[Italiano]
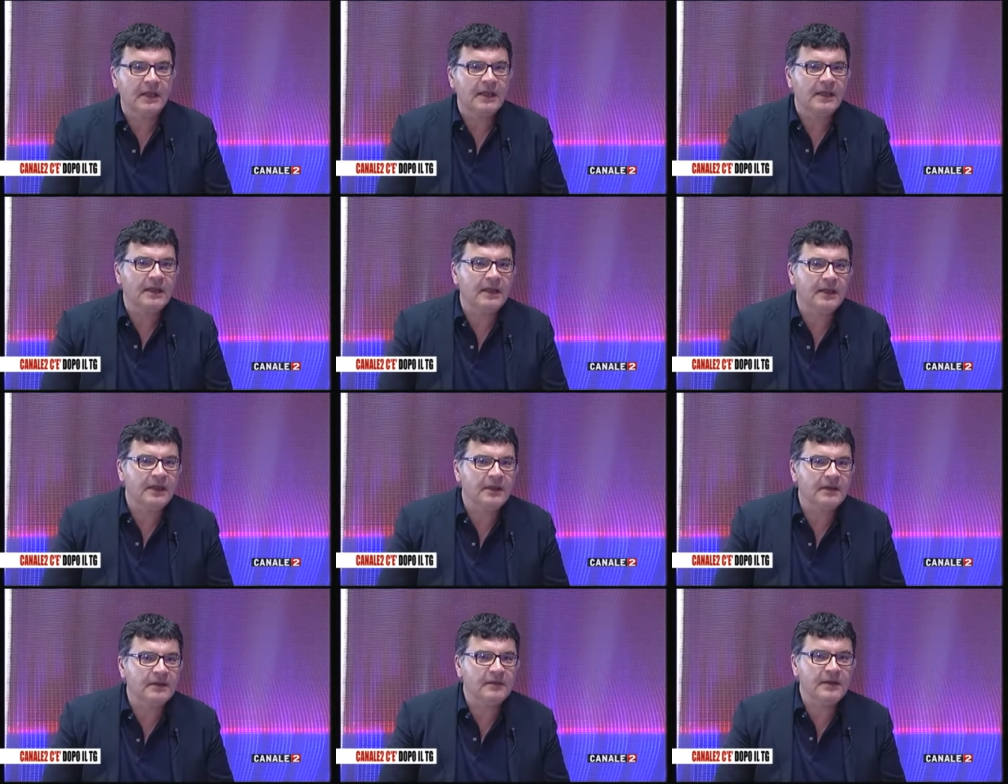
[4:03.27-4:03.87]

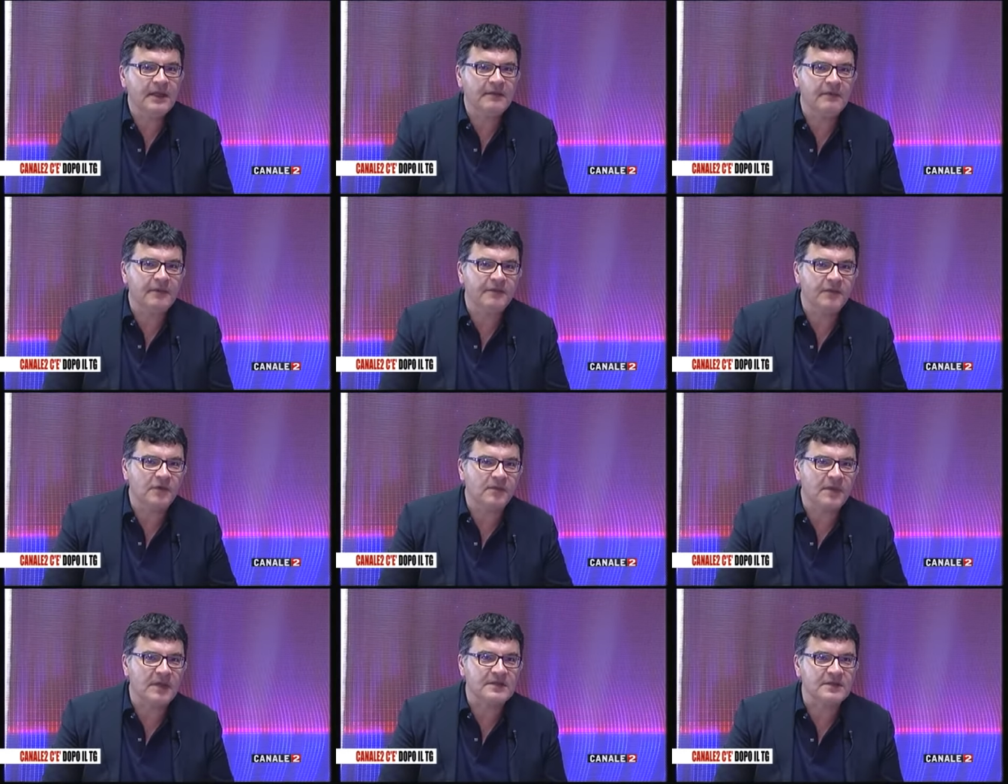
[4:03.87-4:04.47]
Eh, deve
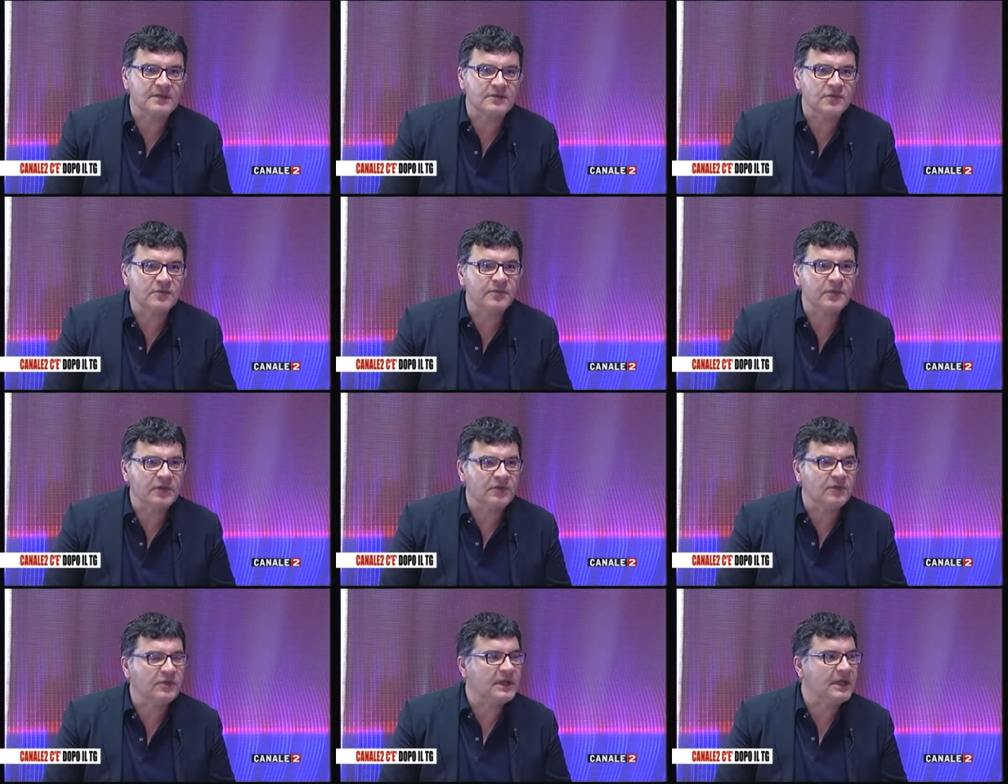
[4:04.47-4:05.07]
formarsi la sua
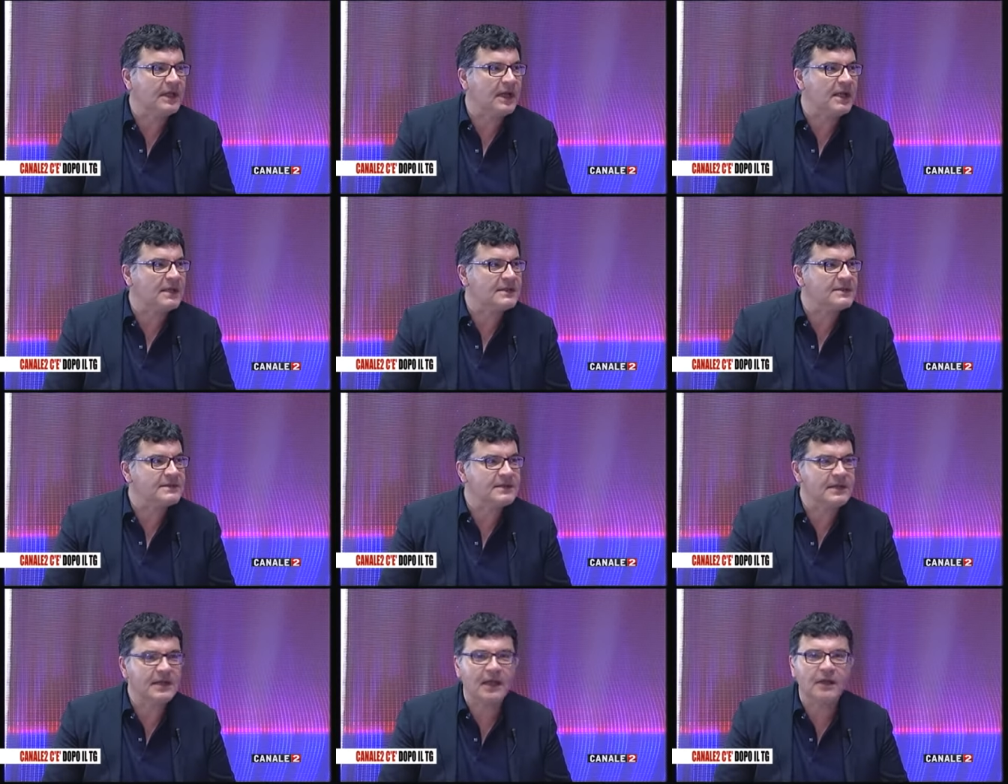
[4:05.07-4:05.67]
opinione
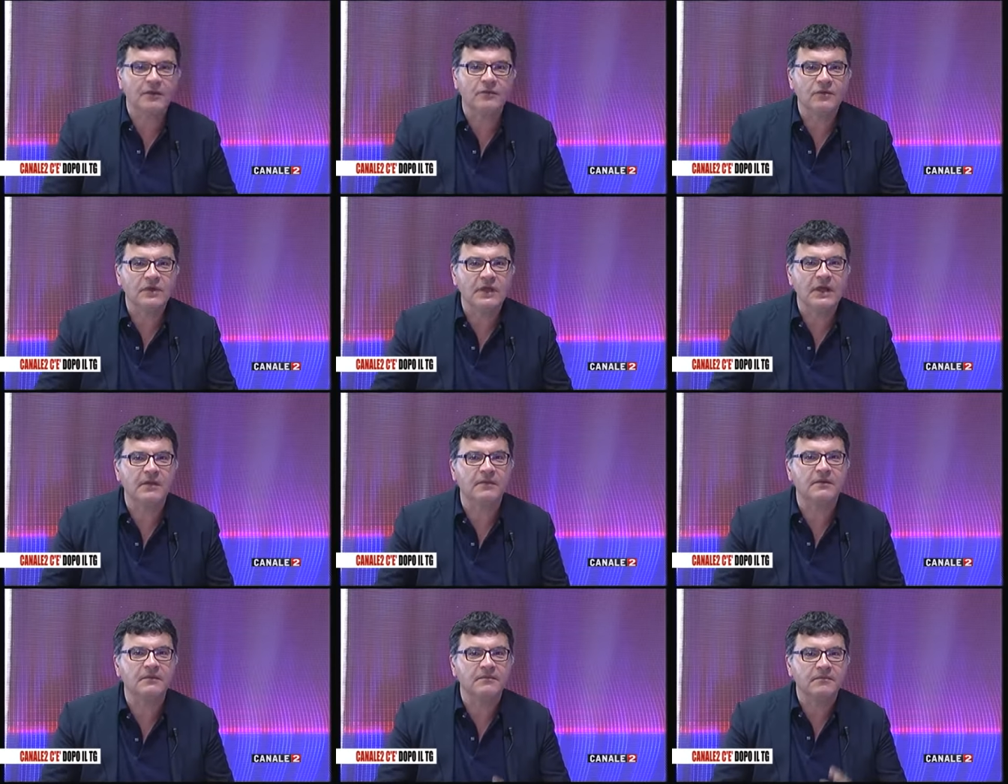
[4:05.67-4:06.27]
grazie a
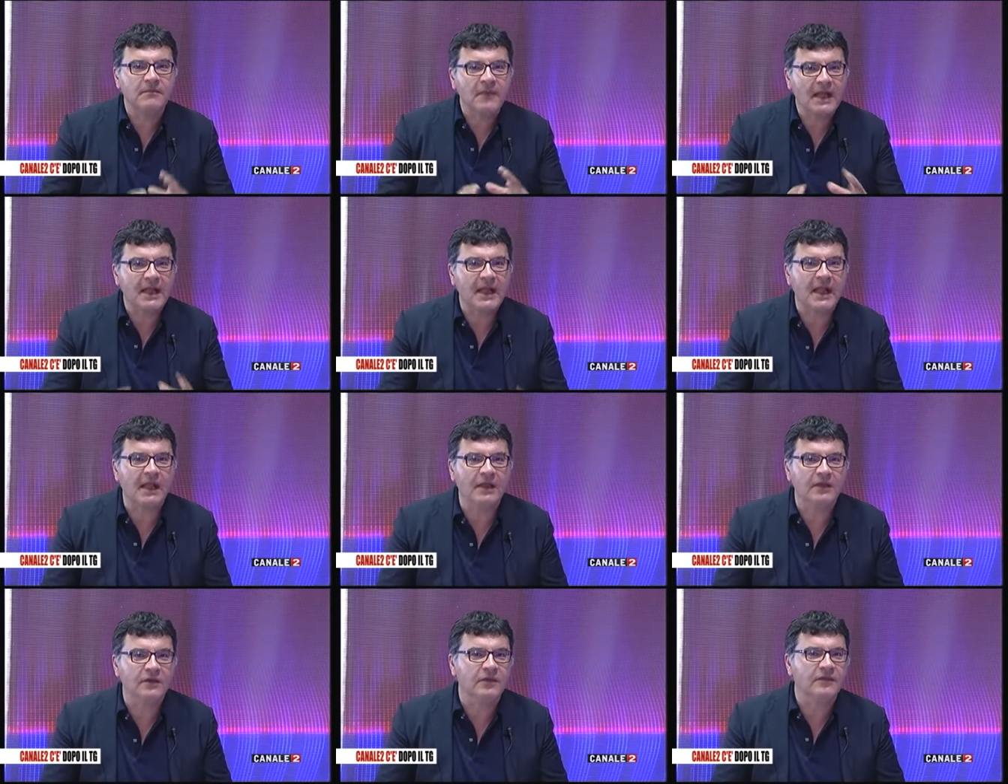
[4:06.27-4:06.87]
un
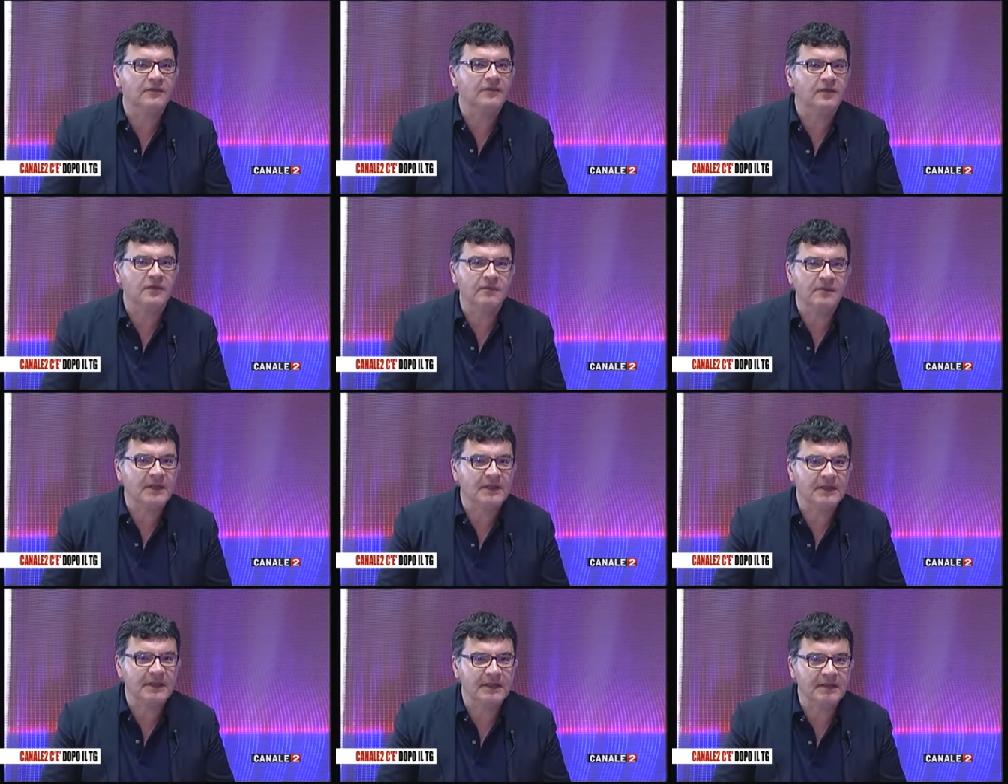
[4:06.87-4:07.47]
bagaglio
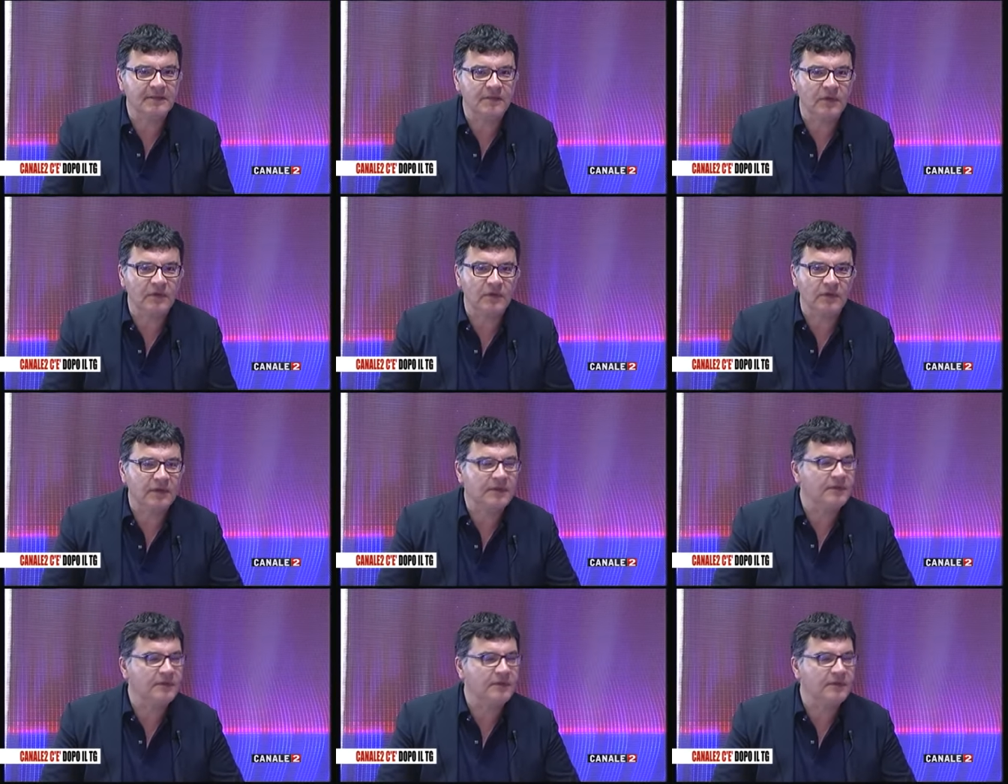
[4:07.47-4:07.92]
informativo,